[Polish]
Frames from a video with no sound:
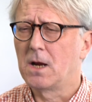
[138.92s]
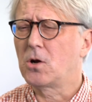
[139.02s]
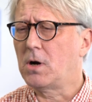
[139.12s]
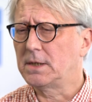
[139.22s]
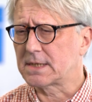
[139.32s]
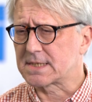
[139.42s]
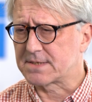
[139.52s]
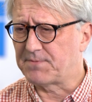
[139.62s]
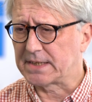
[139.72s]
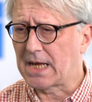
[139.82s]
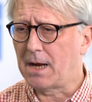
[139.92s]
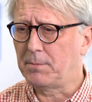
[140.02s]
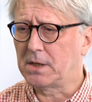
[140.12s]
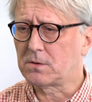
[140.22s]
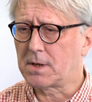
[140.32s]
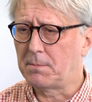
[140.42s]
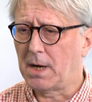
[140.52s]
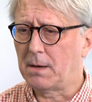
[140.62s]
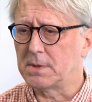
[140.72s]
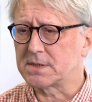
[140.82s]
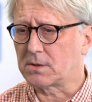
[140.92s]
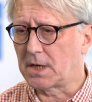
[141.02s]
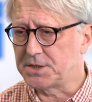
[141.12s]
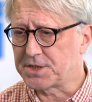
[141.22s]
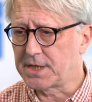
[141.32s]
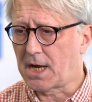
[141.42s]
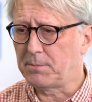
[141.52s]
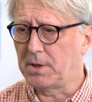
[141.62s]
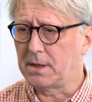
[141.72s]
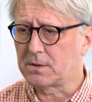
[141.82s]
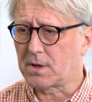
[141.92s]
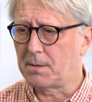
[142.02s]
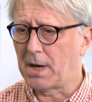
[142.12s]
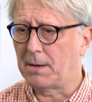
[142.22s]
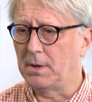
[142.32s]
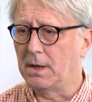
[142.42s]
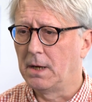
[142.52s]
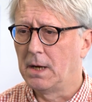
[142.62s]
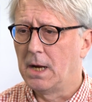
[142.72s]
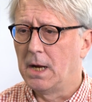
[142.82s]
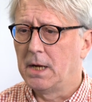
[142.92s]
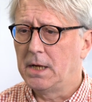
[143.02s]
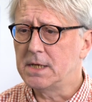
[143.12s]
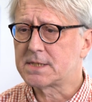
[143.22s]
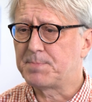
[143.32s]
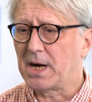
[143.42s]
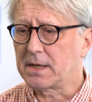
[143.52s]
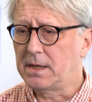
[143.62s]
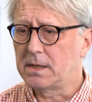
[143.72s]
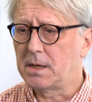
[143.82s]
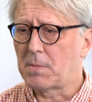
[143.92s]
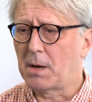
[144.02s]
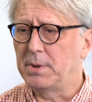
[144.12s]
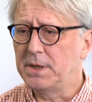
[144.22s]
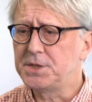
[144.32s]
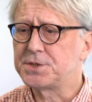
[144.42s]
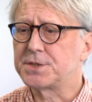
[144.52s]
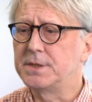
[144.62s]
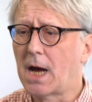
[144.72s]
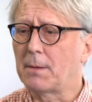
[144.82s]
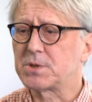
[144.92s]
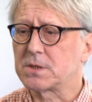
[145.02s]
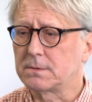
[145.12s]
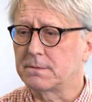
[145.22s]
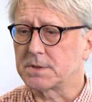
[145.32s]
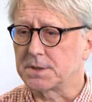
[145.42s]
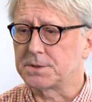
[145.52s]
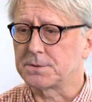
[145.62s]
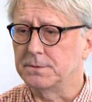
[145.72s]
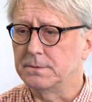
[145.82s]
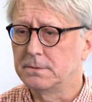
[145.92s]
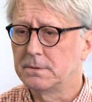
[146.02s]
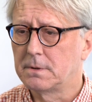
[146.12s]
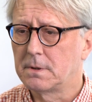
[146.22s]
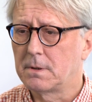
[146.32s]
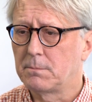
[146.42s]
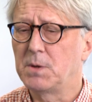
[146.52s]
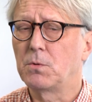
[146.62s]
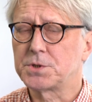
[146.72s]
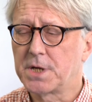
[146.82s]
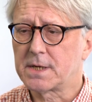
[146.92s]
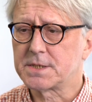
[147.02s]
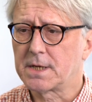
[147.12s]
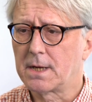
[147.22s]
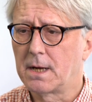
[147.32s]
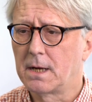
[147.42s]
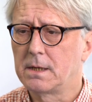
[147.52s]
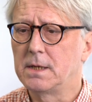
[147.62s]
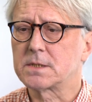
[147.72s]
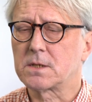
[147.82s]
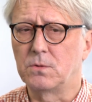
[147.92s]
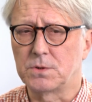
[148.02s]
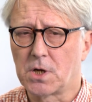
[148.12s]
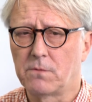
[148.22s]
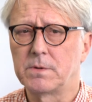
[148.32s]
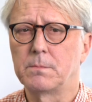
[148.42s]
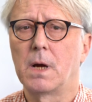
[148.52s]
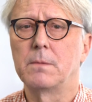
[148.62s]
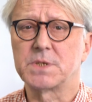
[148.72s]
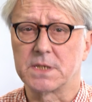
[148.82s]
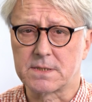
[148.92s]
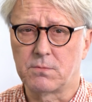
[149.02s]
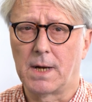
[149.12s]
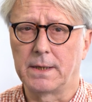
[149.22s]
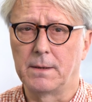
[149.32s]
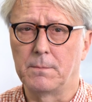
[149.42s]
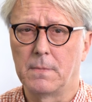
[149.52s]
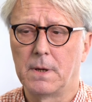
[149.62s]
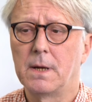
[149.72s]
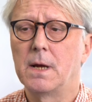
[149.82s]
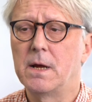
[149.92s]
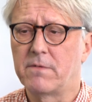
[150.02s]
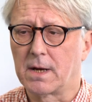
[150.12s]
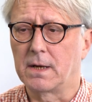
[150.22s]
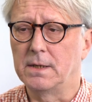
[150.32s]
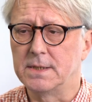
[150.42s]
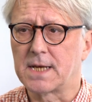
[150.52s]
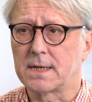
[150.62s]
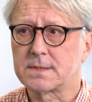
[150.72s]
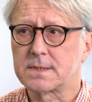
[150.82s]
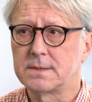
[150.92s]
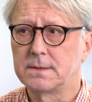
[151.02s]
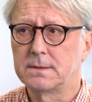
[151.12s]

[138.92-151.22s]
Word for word: Kocha nas z wadami, które mamy, z ograniczeniami, które mamy i z pragnieniem, aby iść naprzód w życiu. Miłosierdzie jest kluczowym przesłaniem ewangelizacji.